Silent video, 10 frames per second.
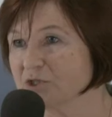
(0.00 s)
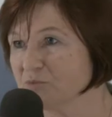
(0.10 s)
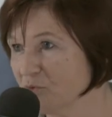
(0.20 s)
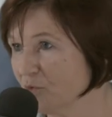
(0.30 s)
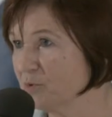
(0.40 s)

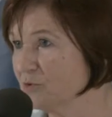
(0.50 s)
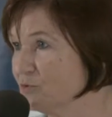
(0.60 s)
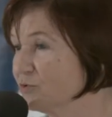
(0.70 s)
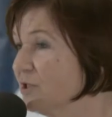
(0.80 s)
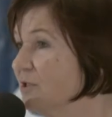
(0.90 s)
przez biuro
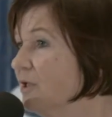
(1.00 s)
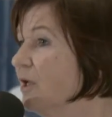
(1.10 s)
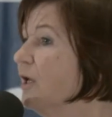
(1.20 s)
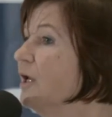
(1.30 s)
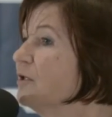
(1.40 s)
podróży,
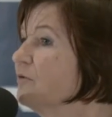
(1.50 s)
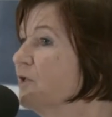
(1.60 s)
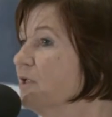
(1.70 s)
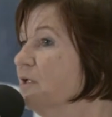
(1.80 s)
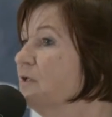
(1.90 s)
to
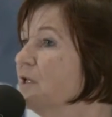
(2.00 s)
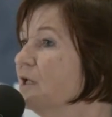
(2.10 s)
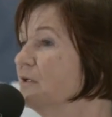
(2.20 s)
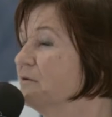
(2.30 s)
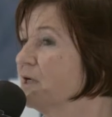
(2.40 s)
wtedy
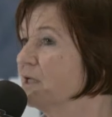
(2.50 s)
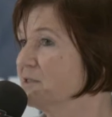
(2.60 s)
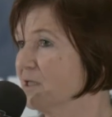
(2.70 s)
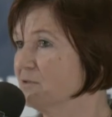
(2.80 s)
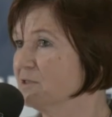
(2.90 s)
ten
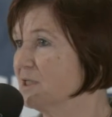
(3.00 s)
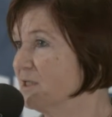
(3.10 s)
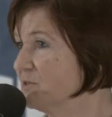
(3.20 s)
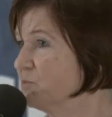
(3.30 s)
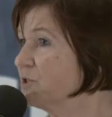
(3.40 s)
organizator za
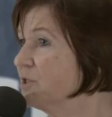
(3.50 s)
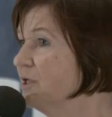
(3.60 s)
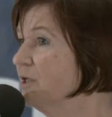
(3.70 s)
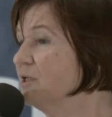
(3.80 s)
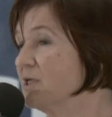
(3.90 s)
nas
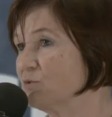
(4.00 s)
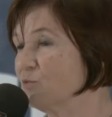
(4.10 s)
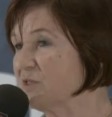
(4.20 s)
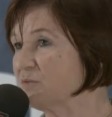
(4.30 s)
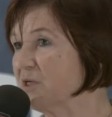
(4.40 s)
myśli, nas
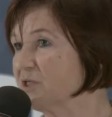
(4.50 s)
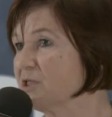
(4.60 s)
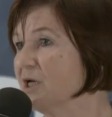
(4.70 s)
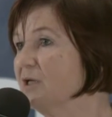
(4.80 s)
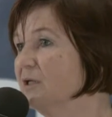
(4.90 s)

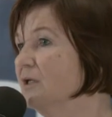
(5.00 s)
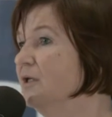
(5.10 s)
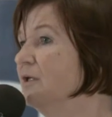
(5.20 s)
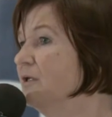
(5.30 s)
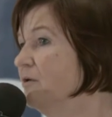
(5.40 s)
ubezpiecza
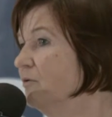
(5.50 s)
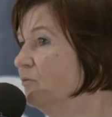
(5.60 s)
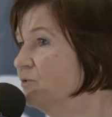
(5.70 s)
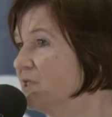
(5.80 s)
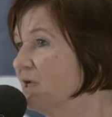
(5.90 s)
i
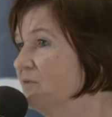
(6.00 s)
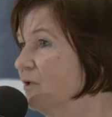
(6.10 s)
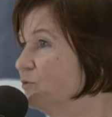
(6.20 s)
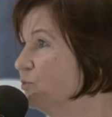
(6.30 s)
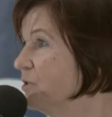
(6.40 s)
ustawa
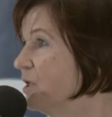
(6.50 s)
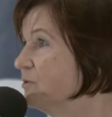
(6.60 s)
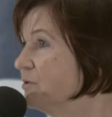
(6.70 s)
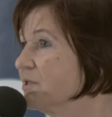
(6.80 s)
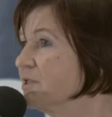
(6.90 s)
o usługach
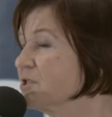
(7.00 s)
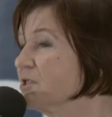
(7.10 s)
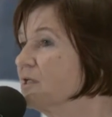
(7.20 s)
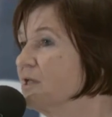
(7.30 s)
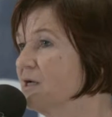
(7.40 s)

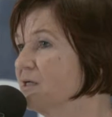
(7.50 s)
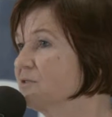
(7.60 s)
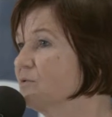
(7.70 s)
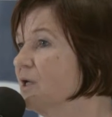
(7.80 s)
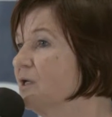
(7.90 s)
turystycznych
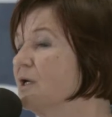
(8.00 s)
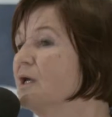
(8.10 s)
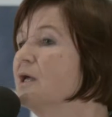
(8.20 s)
nakazuje,